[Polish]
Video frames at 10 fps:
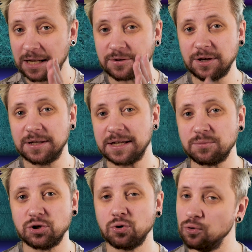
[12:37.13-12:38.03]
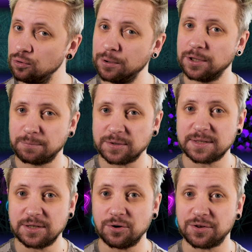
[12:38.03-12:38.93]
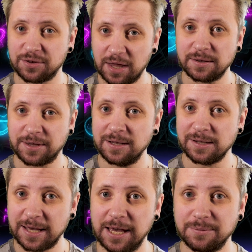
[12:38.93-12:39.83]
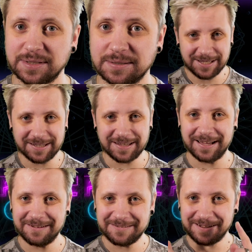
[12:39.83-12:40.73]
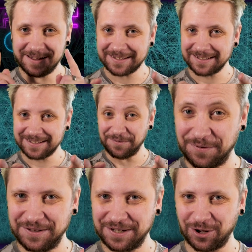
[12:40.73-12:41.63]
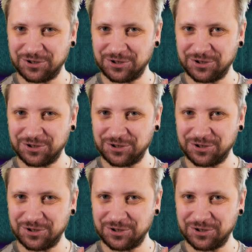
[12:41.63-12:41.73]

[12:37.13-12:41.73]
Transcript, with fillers: ale to jedna z moich ulubionych pozycji od Telltale Games. Inne w innych